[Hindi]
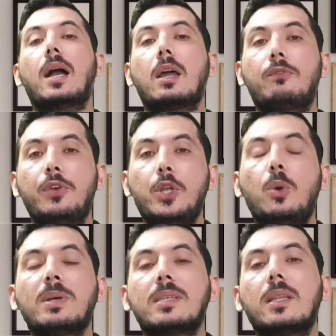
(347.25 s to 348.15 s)
अगर
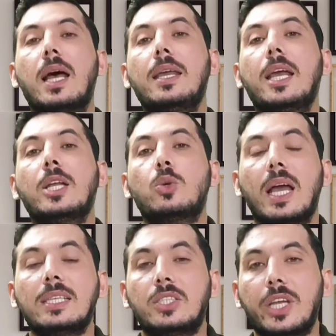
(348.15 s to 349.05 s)
वीडियो पसंद आई है तो
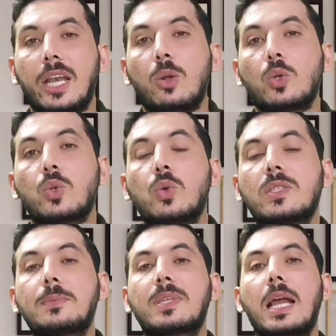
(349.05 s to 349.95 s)
गैस चैनल को ज़रूर
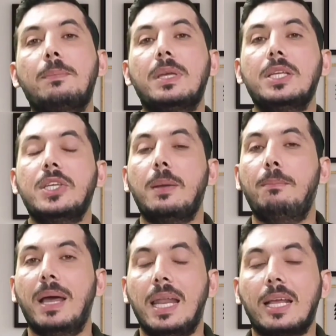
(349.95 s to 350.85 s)
सब्सक्राइब कीजिए
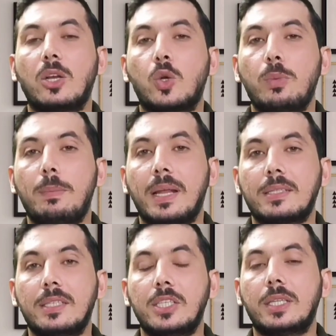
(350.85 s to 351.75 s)
बेल आइकन को भी
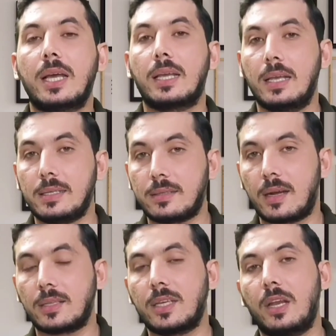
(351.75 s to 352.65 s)
प्रेस कीजिए ताकि इस
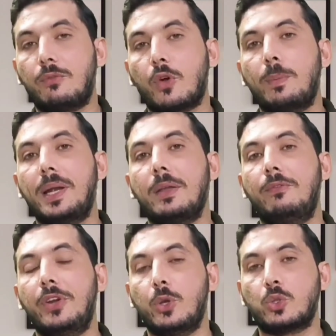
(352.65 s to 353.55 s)
तरह से इन्फॉर्मेटिव
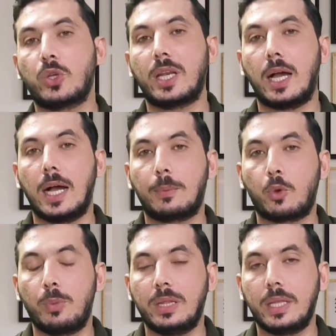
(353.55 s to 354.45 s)
वीडियो जो है ना
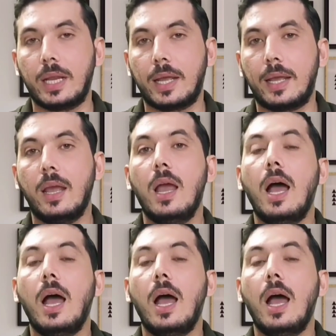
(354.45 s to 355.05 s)
आपको मिलती रहे